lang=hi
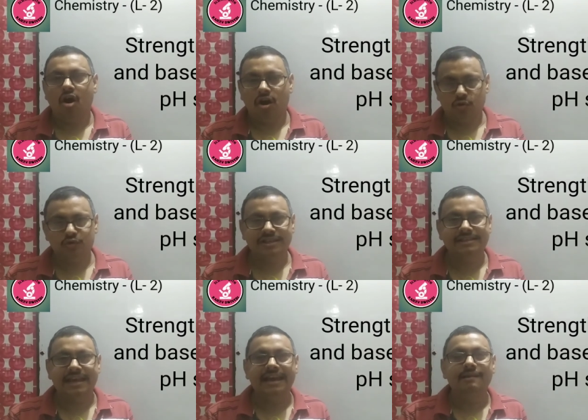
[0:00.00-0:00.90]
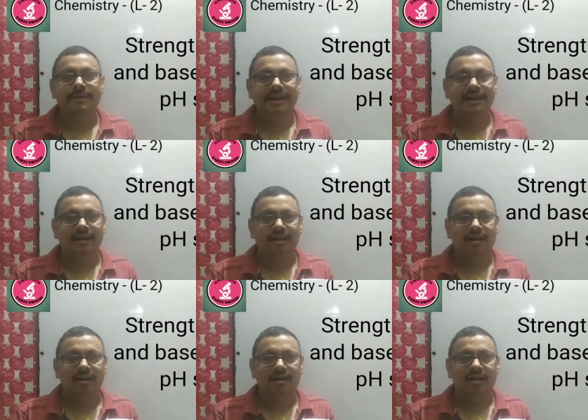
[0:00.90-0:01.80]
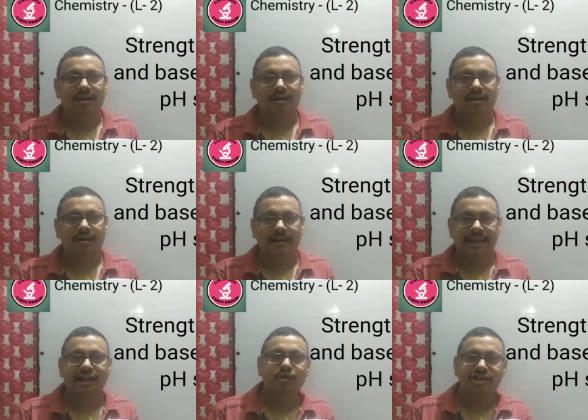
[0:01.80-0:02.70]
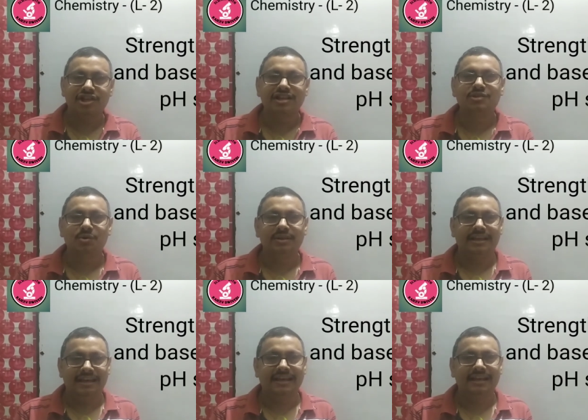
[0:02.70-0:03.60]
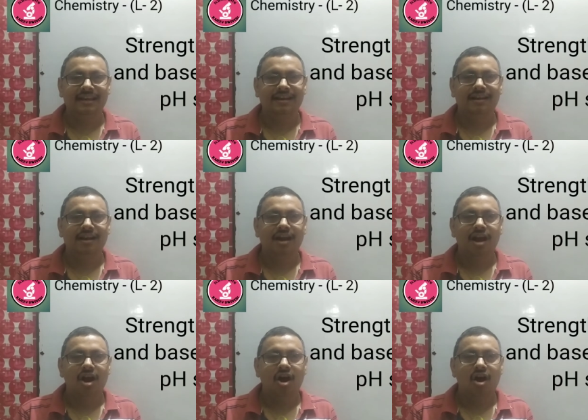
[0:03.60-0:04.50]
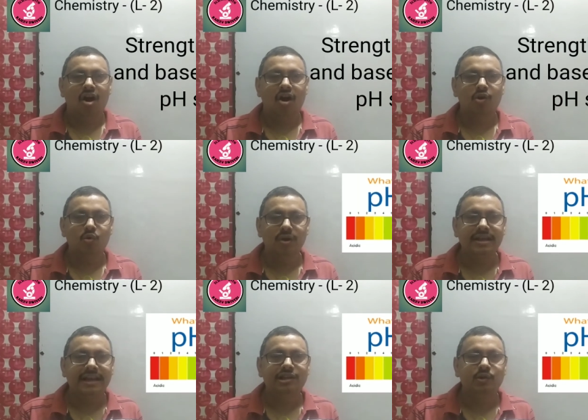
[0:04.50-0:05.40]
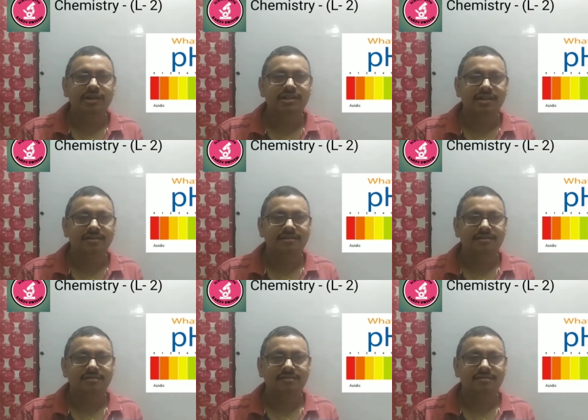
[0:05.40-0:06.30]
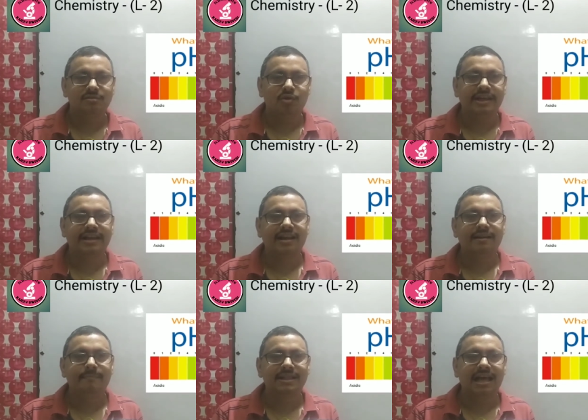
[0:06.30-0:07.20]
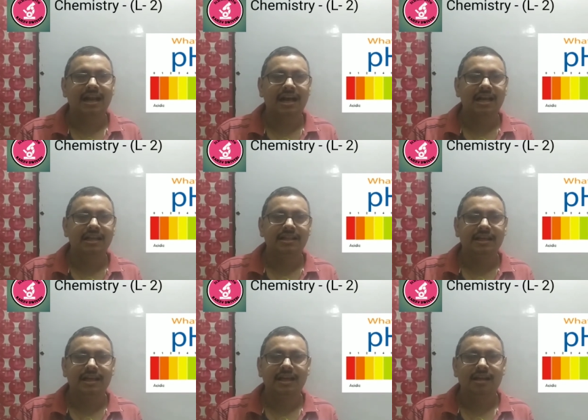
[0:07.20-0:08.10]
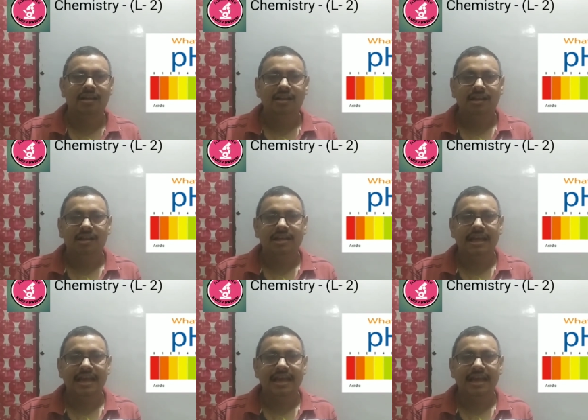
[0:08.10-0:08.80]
और उस स्केल में ग्रेजुएशंस होते हैं और उन ग्रेजुएशंस को देखकर हम पता लगा लेते हैं कि